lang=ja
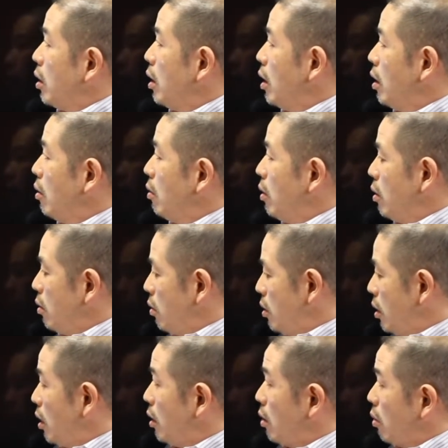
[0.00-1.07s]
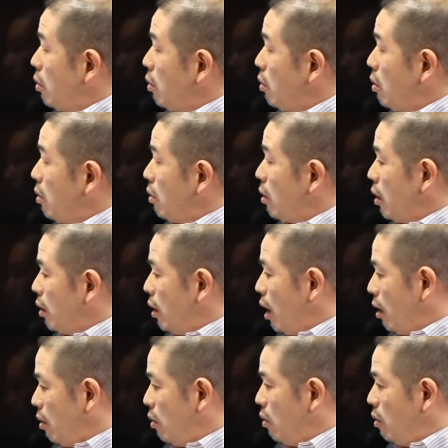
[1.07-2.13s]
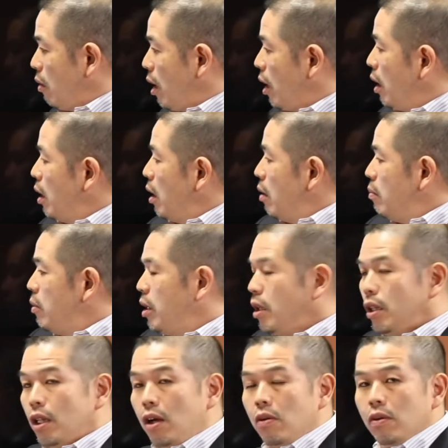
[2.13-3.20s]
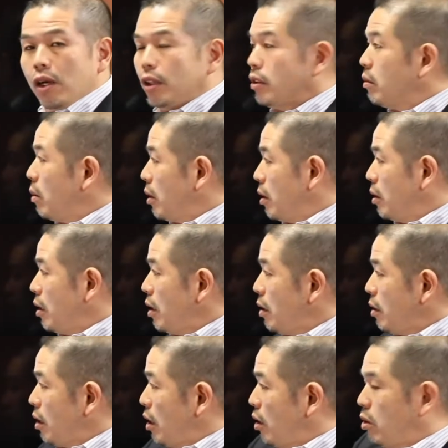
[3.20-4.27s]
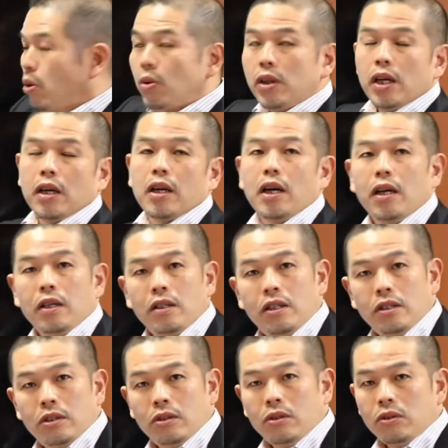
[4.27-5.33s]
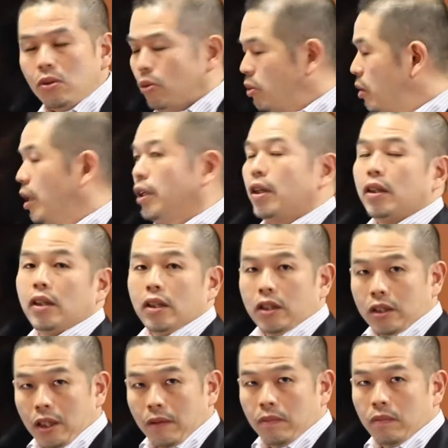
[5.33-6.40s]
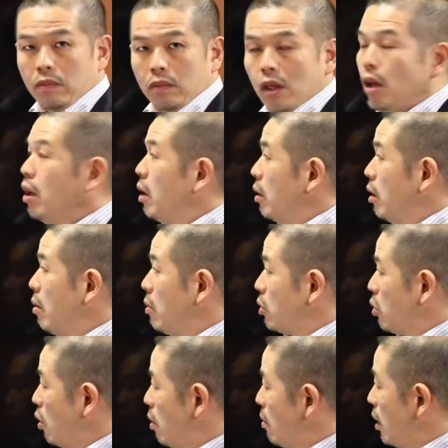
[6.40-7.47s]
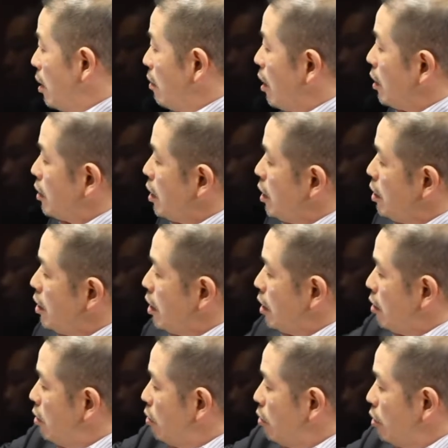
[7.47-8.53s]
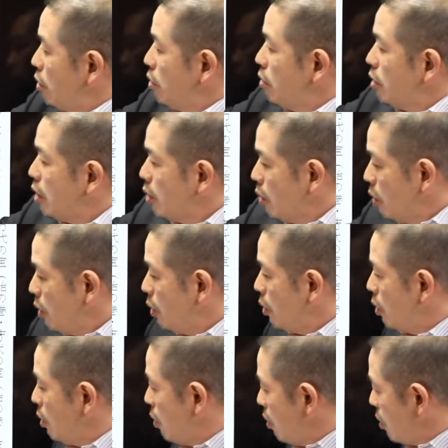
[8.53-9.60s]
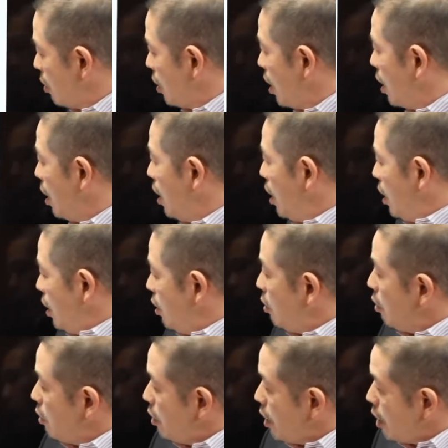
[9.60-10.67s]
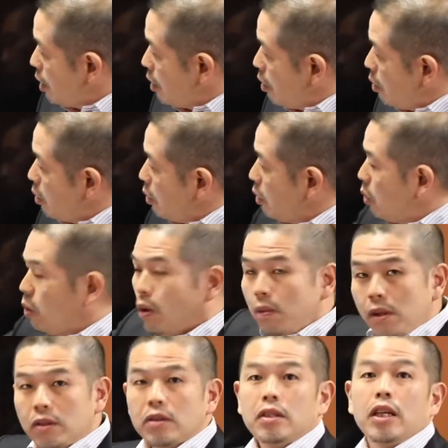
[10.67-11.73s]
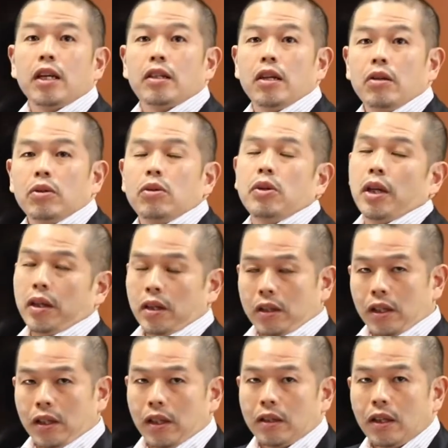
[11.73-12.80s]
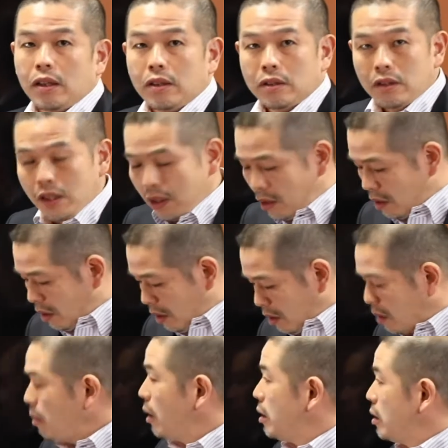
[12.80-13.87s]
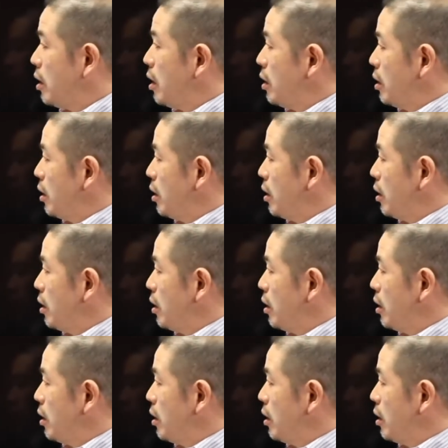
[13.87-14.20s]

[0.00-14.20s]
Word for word: 寺小屋と違ってこの学校はみんなを集めて先生一人が管理するというやり方でした。でもそれまでは先生が複数人いろいろおっていろいろやってる子に個別に当たるというやり方だったんですね。つまり接